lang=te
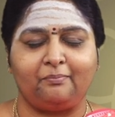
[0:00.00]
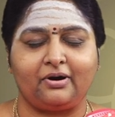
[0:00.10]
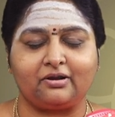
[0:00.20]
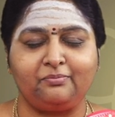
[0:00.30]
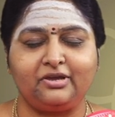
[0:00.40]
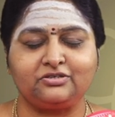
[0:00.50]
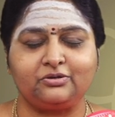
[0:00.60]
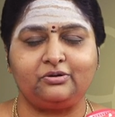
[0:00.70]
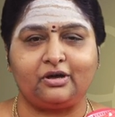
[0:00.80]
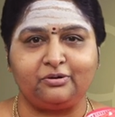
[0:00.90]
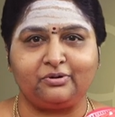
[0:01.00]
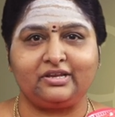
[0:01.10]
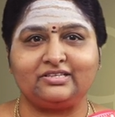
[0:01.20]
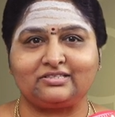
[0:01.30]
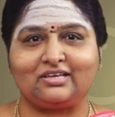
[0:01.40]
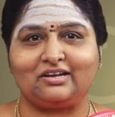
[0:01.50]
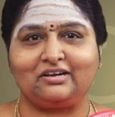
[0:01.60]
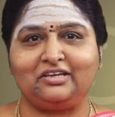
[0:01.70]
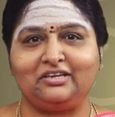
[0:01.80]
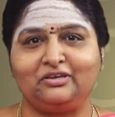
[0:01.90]
పరమేశ్వరుడు
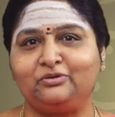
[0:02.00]
అనుగ్రహిస్తారని